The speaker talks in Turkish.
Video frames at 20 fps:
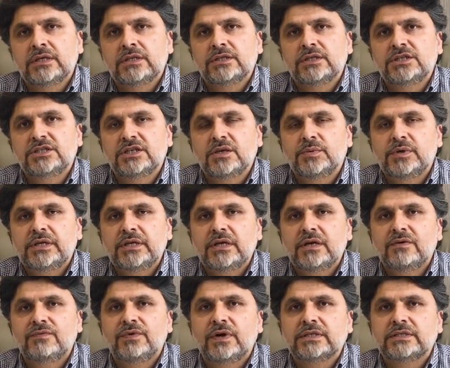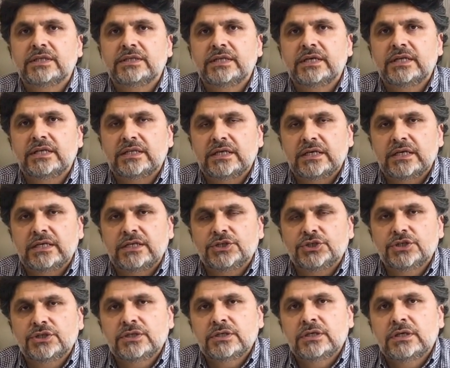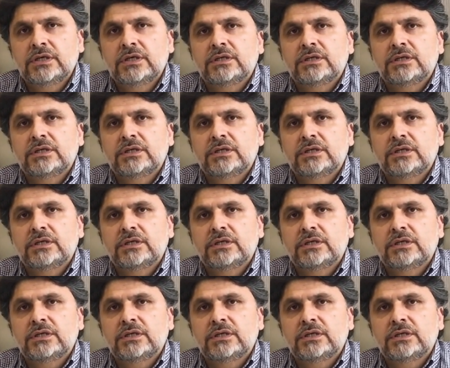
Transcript: Dış gebelik en fazla nerede gelişir?